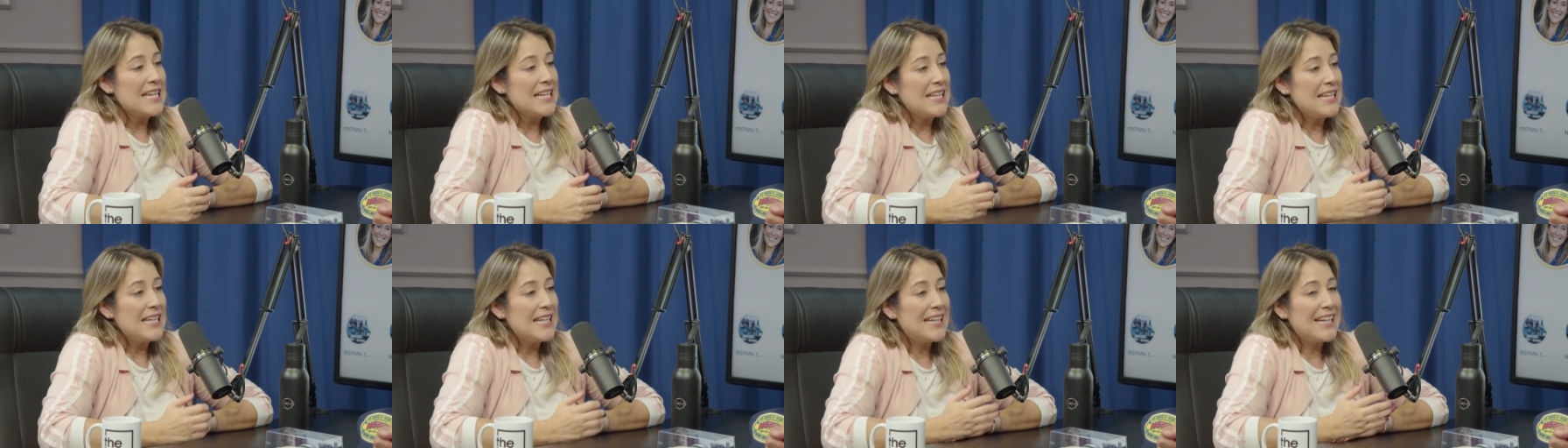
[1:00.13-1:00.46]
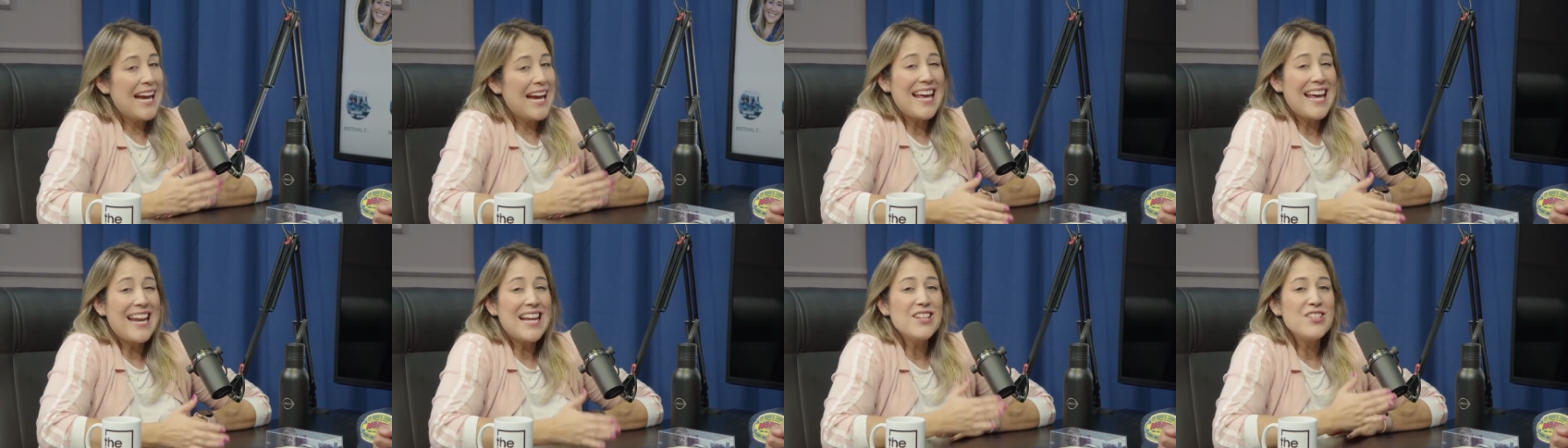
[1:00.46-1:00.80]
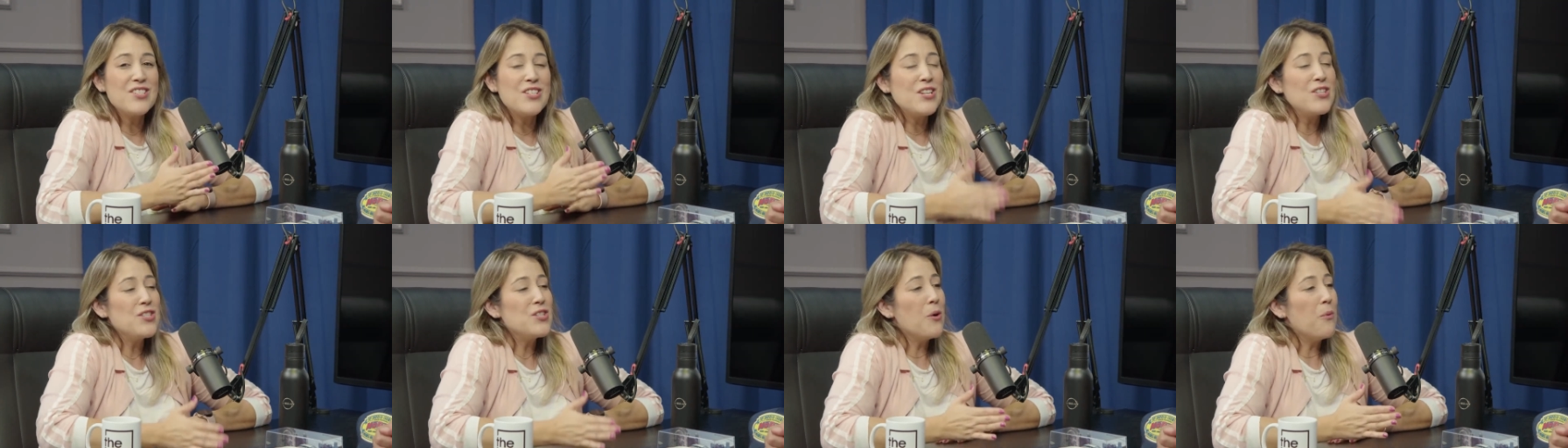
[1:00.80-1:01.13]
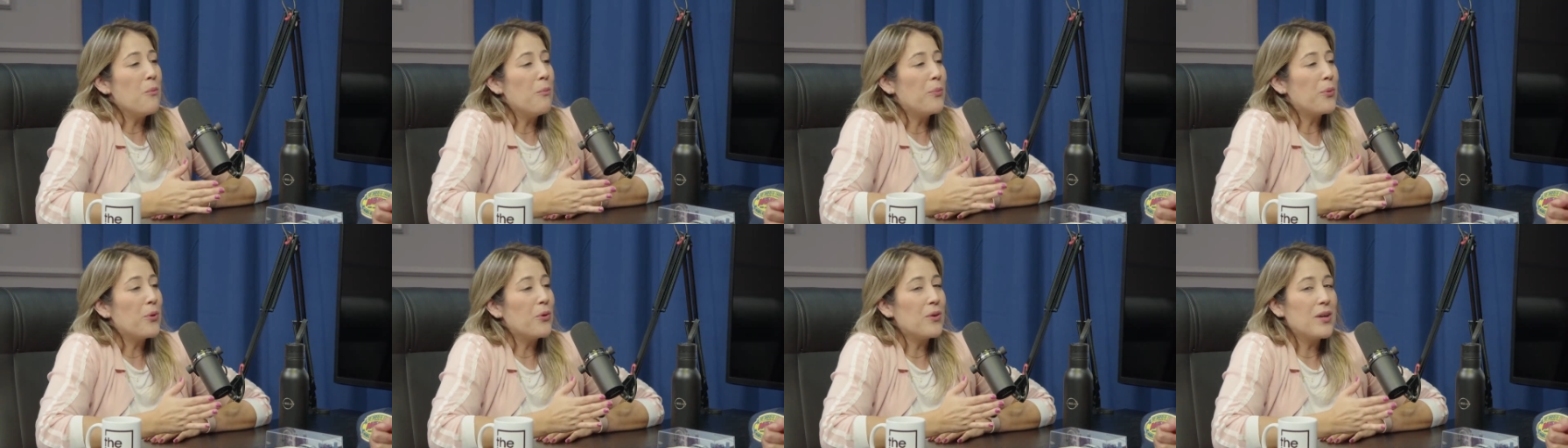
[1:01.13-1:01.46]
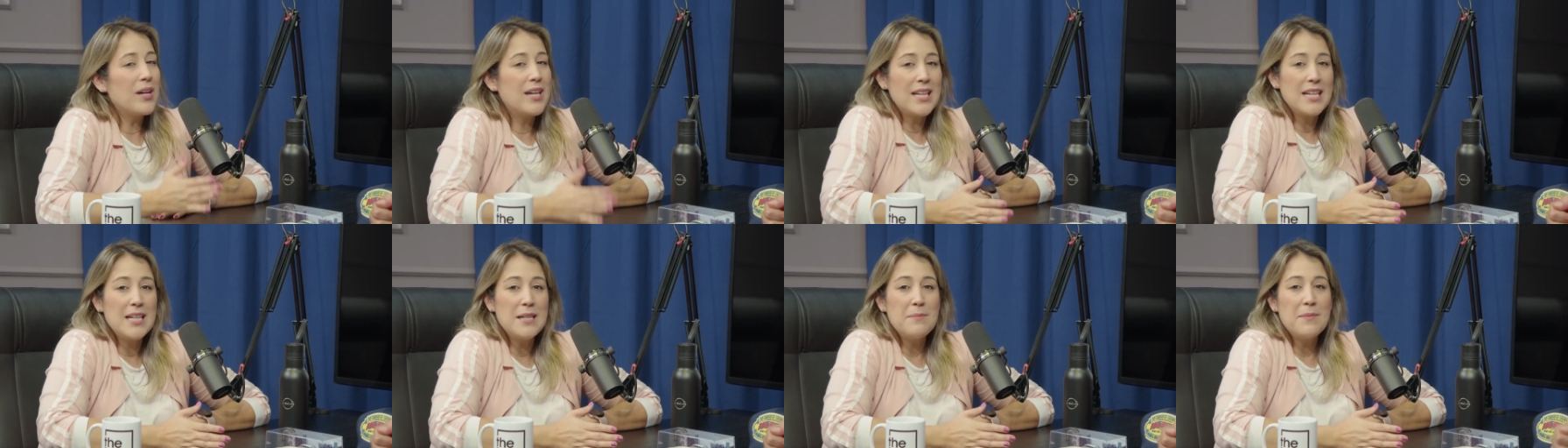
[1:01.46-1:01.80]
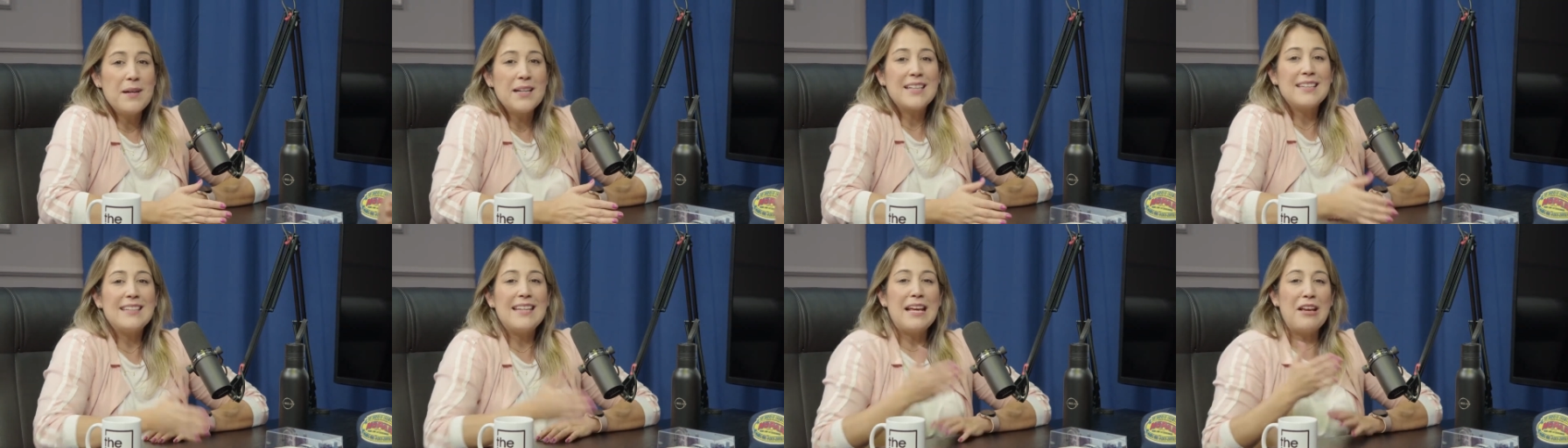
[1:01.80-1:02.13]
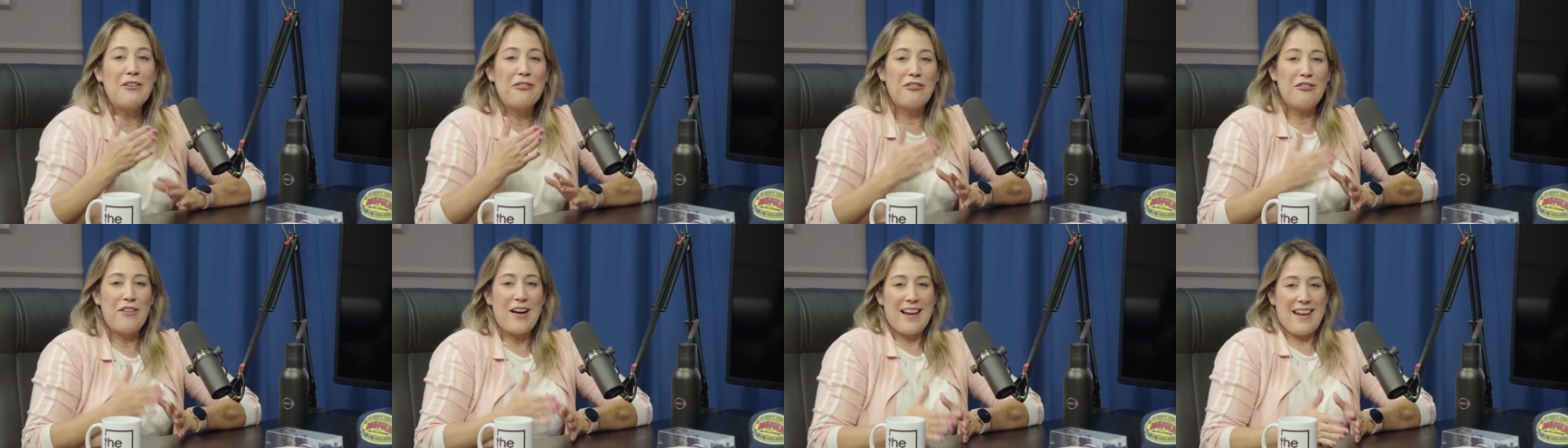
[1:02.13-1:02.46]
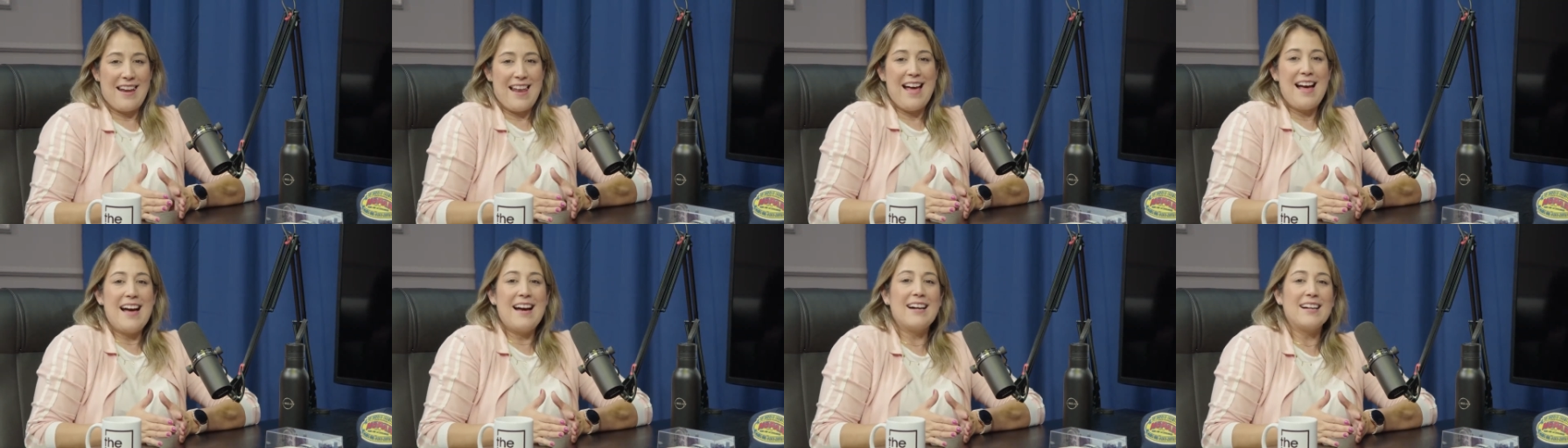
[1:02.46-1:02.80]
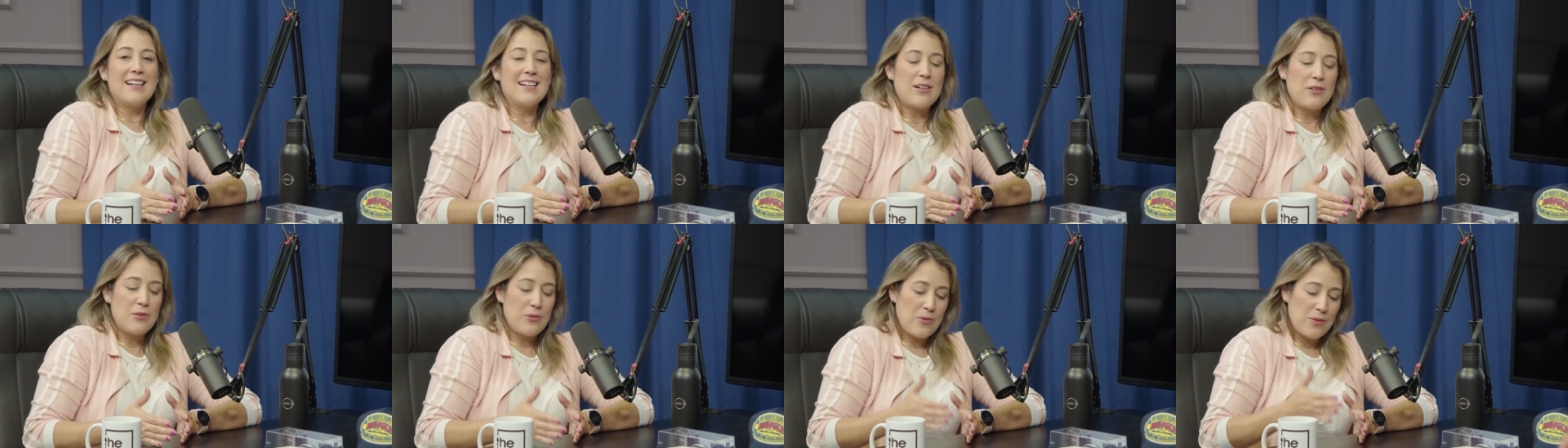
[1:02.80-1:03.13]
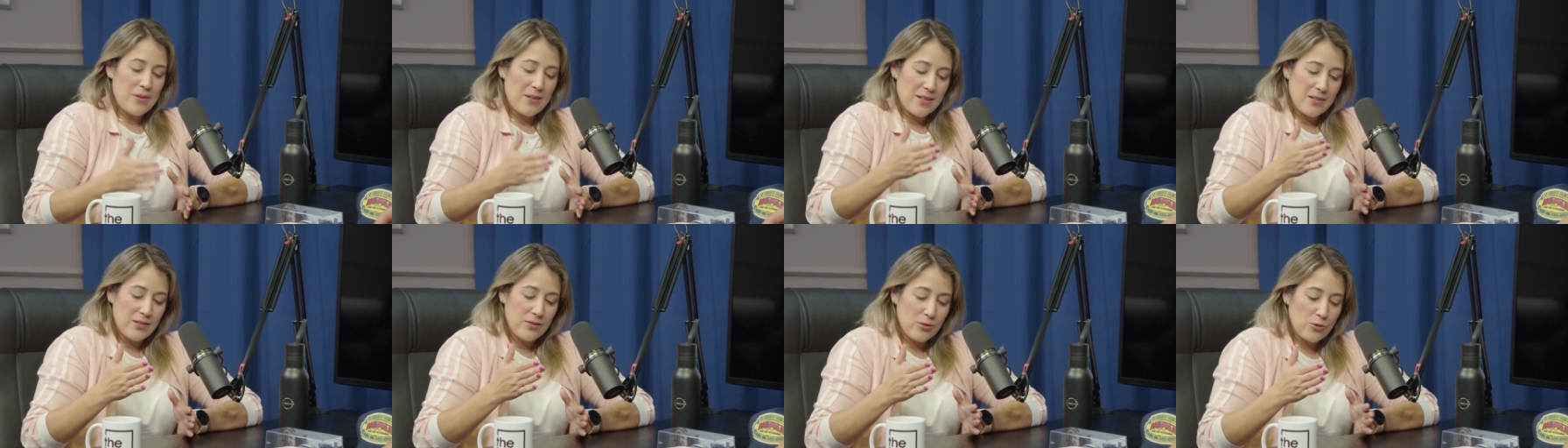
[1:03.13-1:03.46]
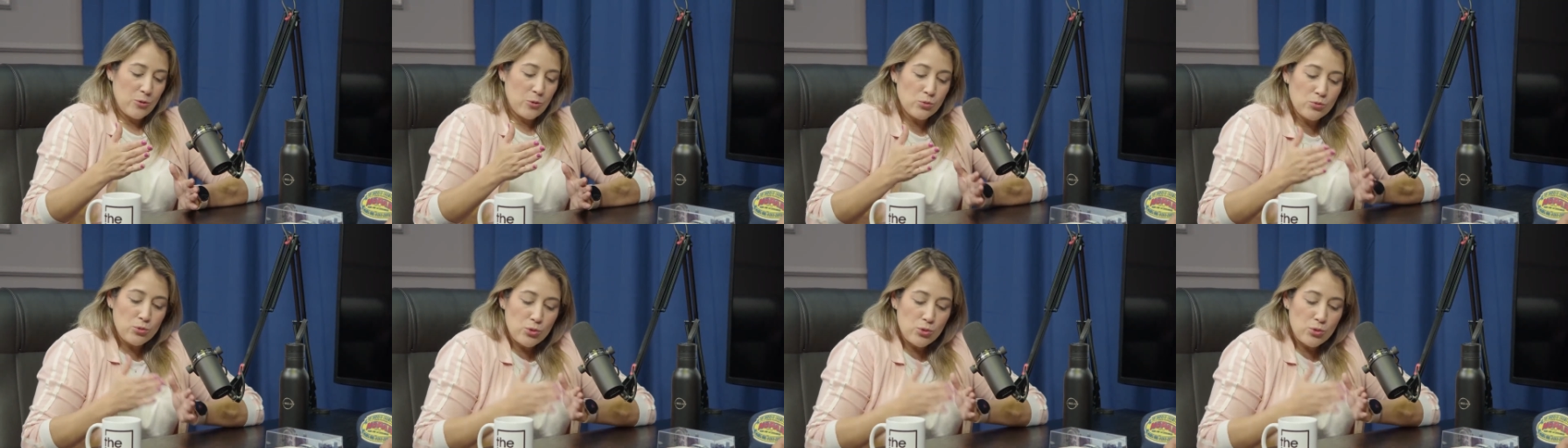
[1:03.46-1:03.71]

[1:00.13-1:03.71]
E, cara, a gente é um programa que tem que falar com